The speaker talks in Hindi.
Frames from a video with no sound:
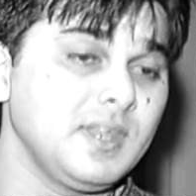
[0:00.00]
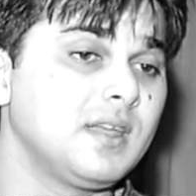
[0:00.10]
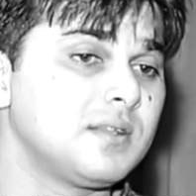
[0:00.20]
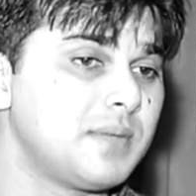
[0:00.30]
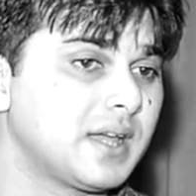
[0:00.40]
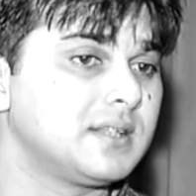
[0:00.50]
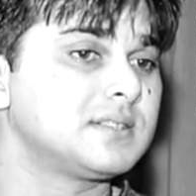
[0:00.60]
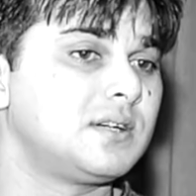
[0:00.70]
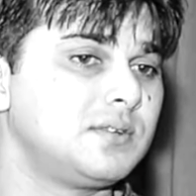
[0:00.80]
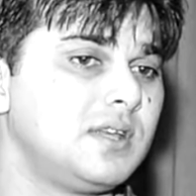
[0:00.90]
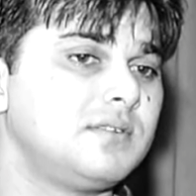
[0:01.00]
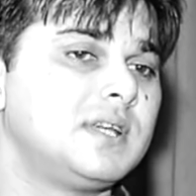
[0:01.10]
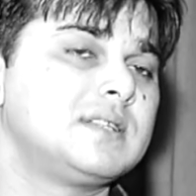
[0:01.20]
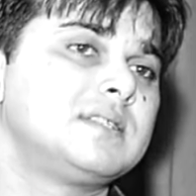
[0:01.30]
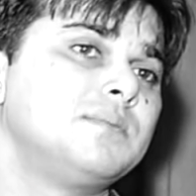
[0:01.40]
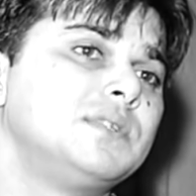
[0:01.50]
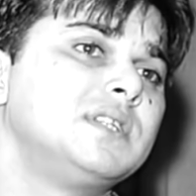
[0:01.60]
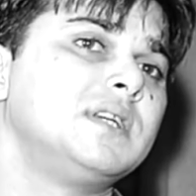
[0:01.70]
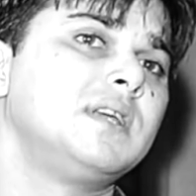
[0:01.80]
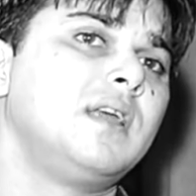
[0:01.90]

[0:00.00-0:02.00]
लेकिन मैगना साउंड की वजह से मुझे